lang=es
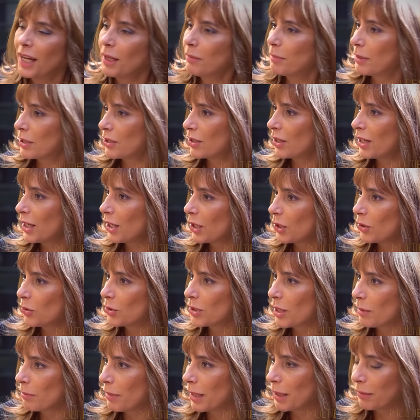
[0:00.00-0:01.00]
Hay personas que lo
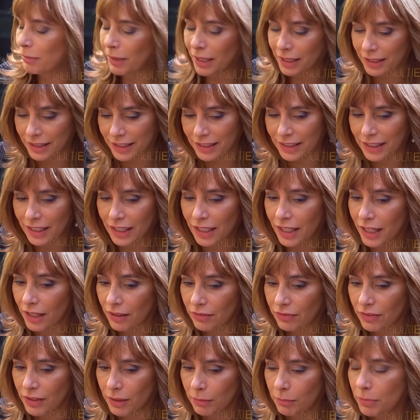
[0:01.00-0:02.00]
usan para mate, té,
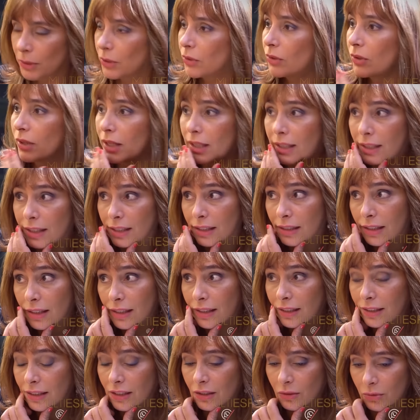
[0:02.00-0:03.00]
café, pero hay
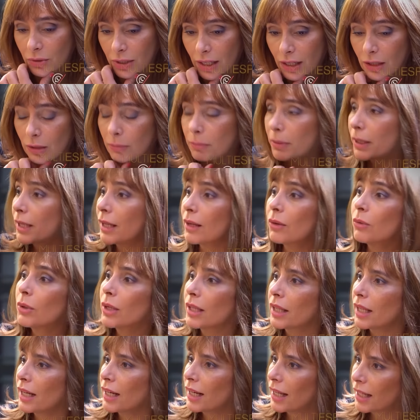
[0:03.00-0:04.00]
gente que quiere usarlo para
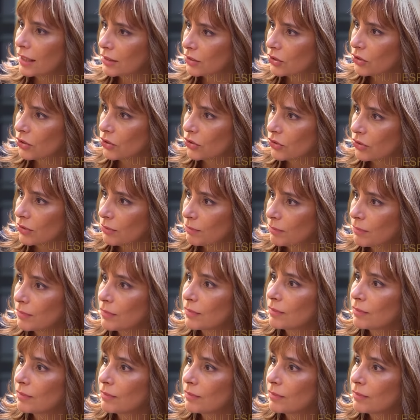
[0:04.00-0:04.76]
guardar lácteos.